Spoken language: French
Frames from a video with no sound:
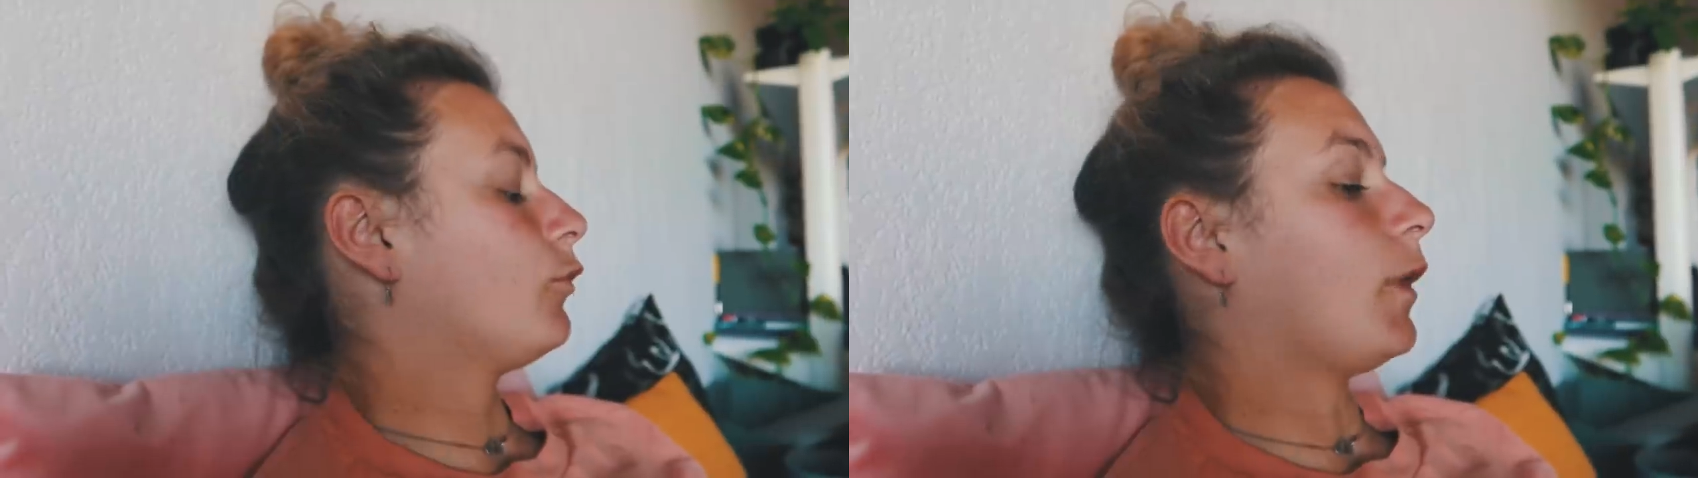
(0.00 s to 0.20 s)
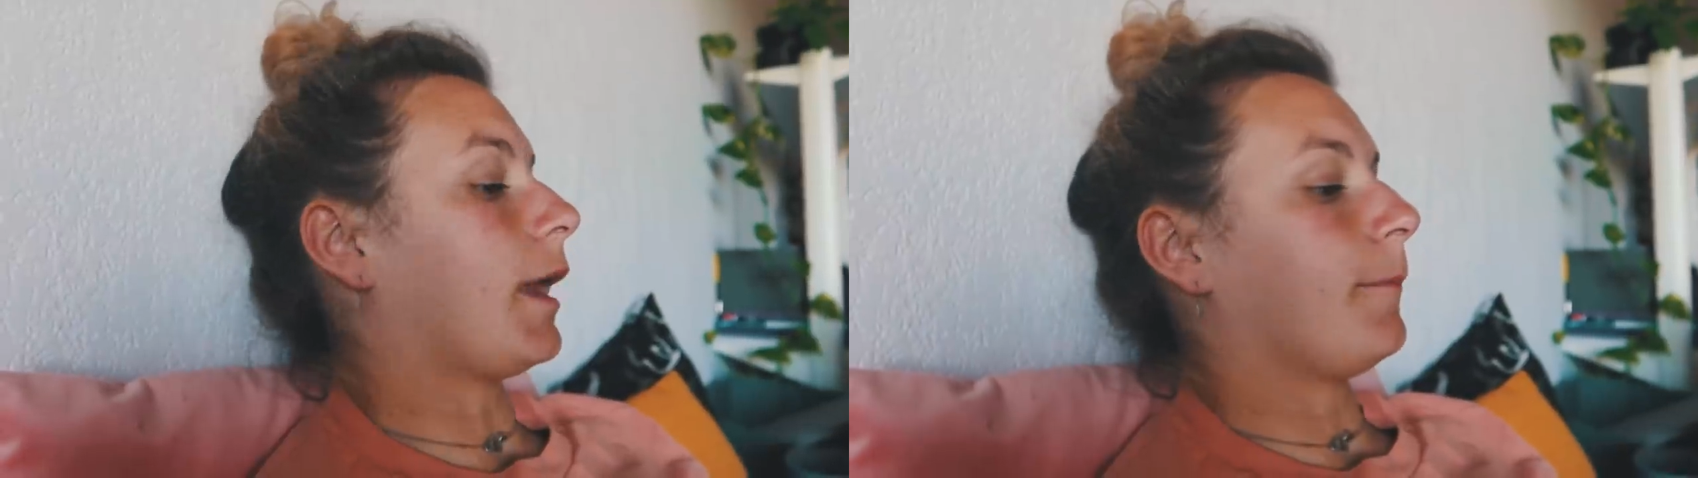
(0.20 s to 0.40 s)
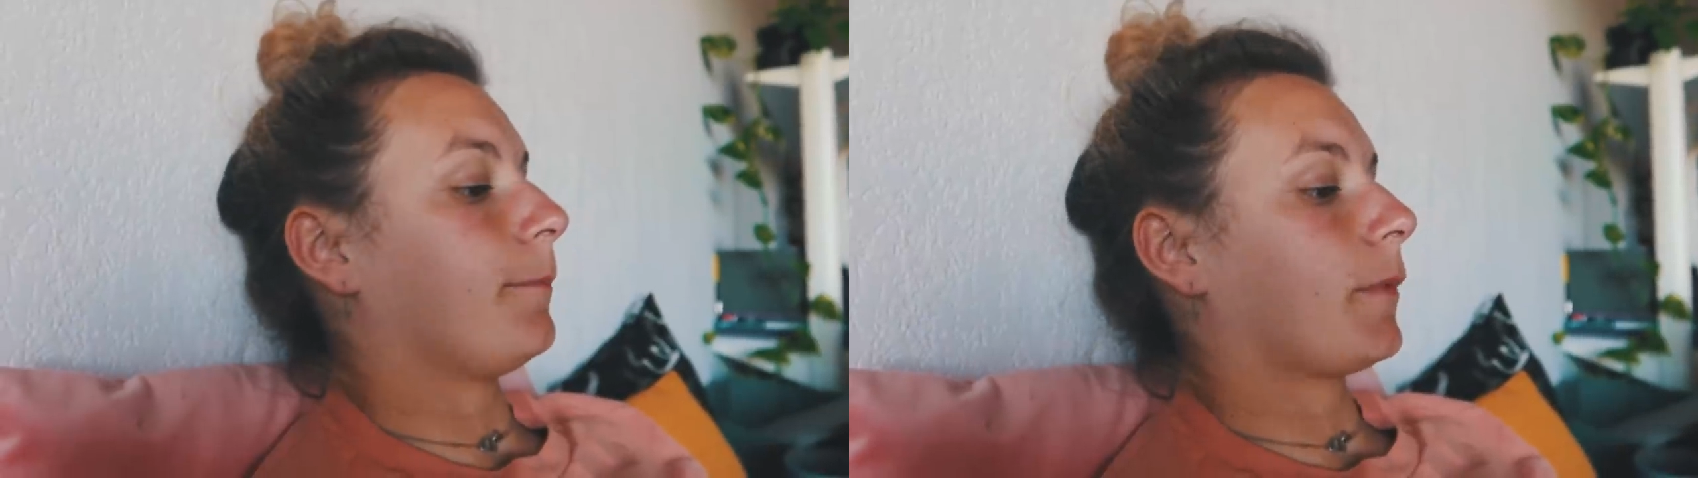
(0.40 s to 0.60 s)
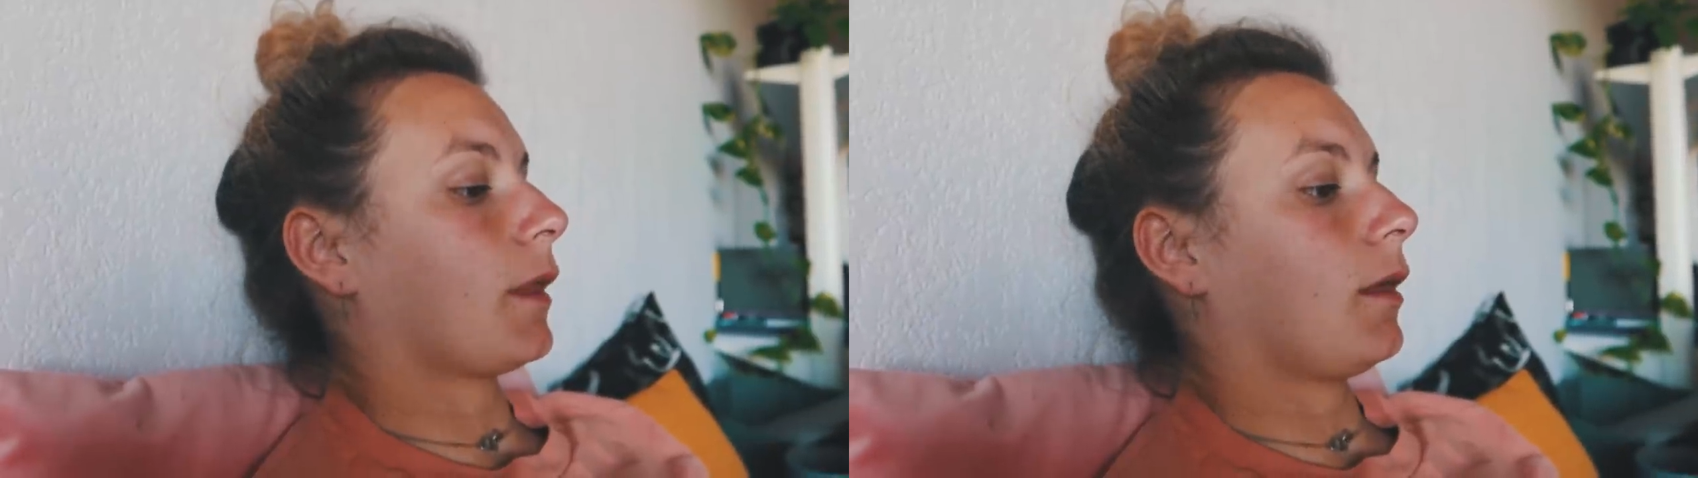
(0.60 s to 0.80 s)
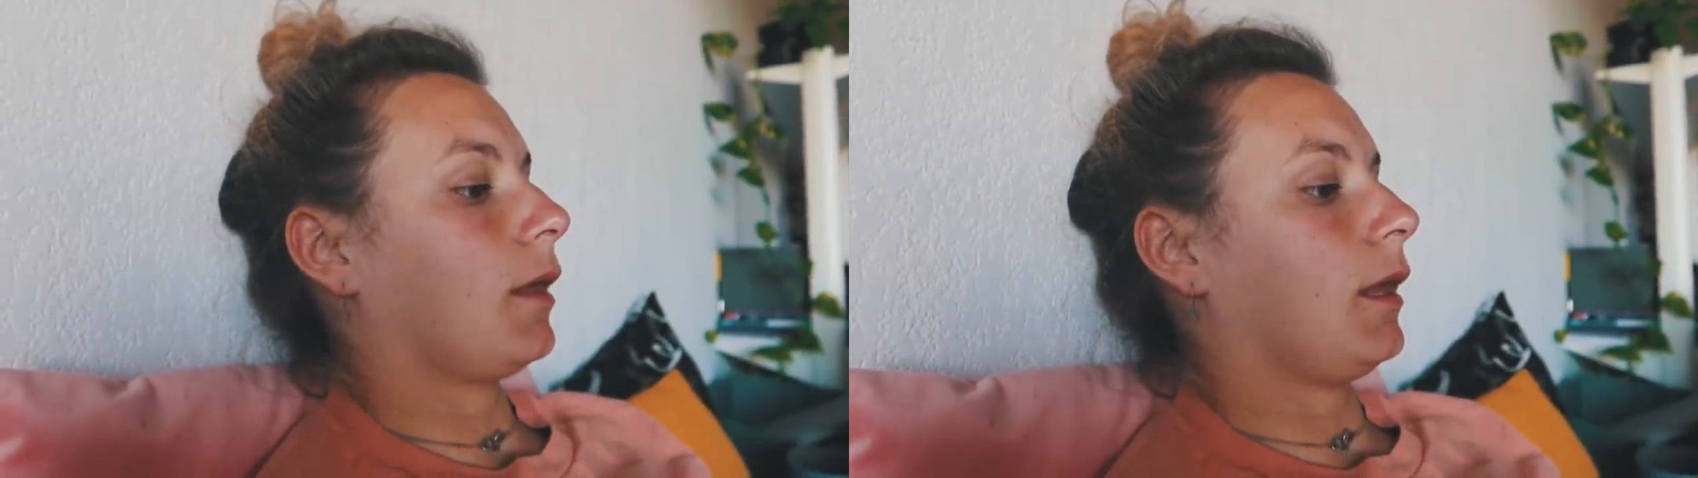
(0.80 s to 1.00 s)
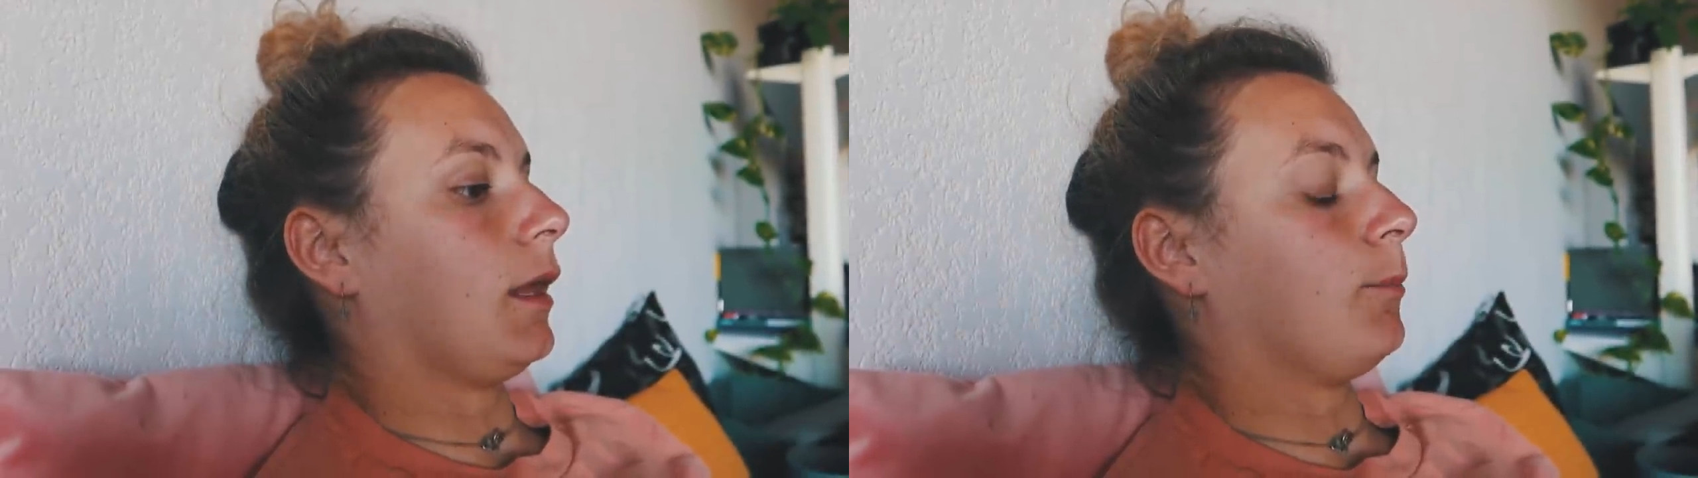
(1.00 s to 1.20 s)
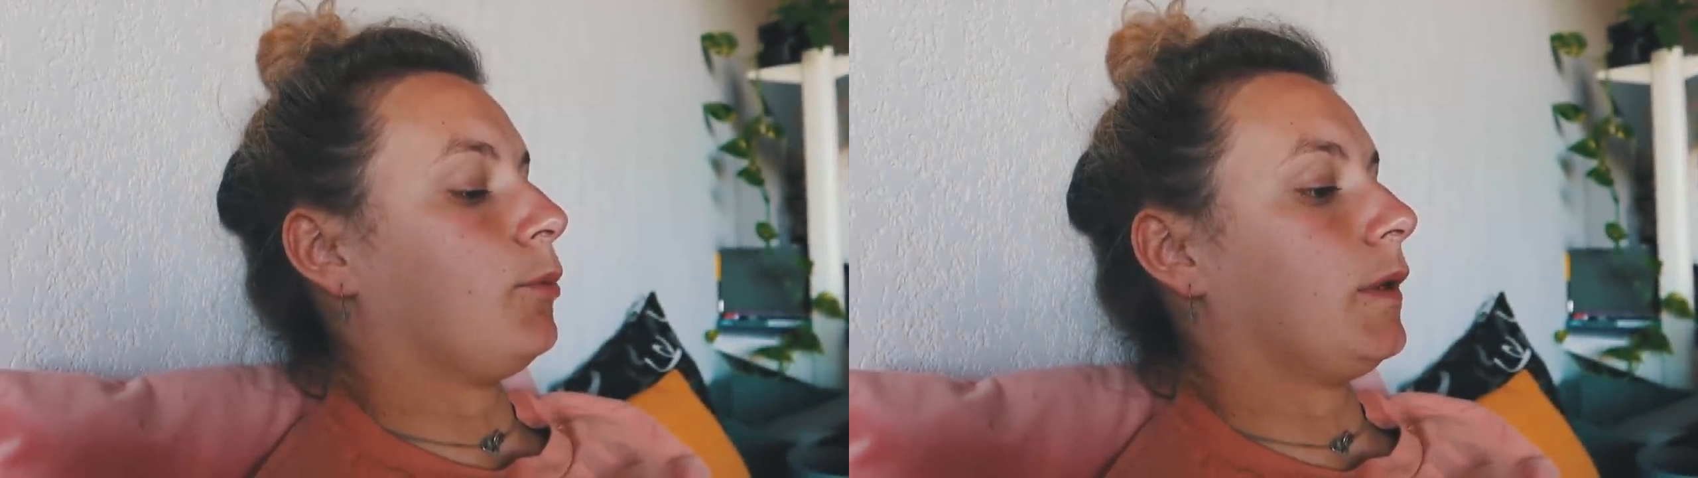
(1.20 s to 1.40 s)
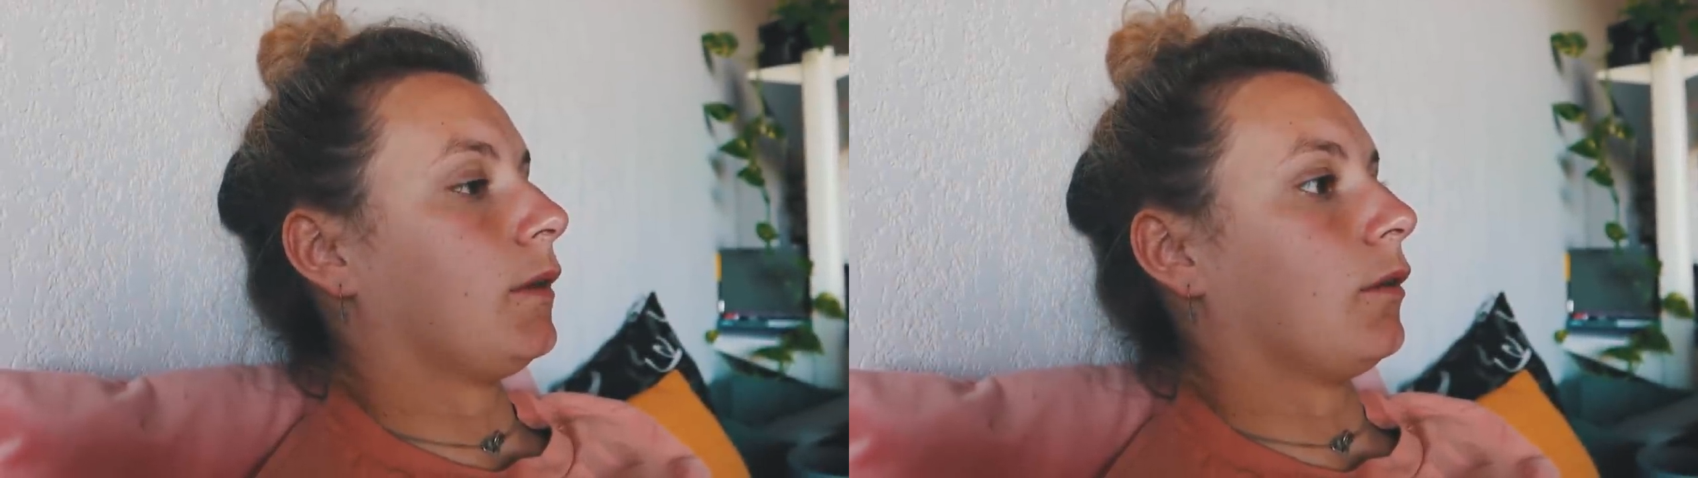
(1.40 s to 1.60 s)
donc voilà. Et
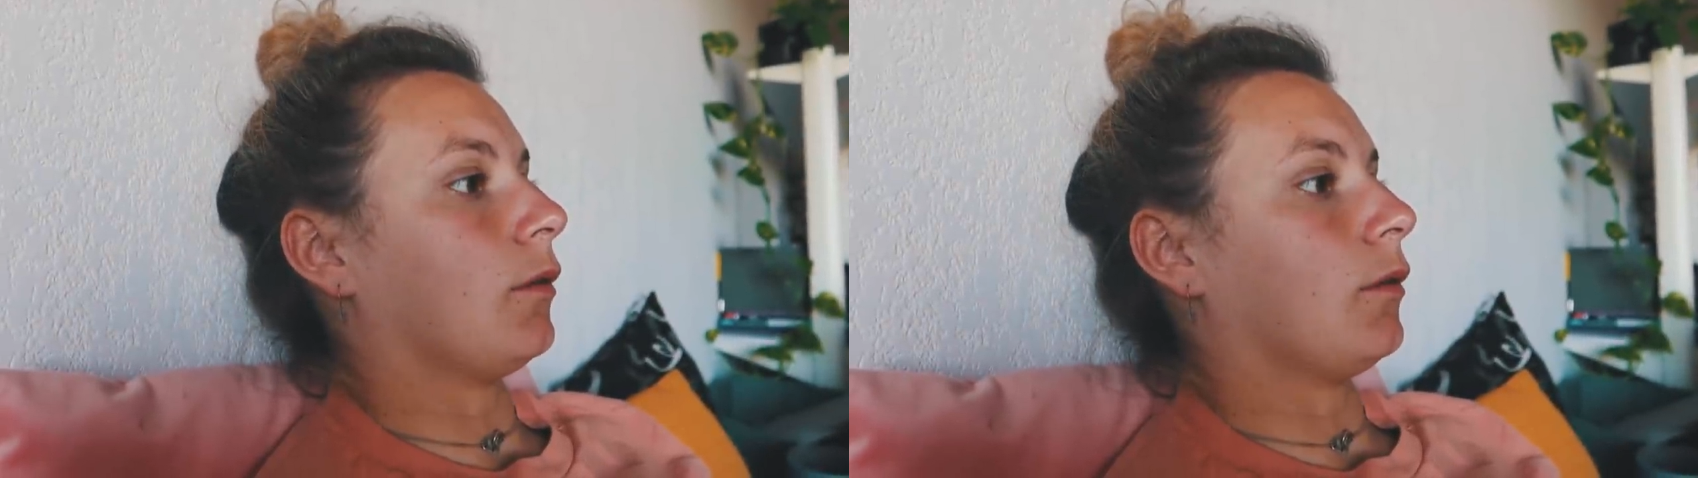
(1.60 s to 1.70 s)
puis,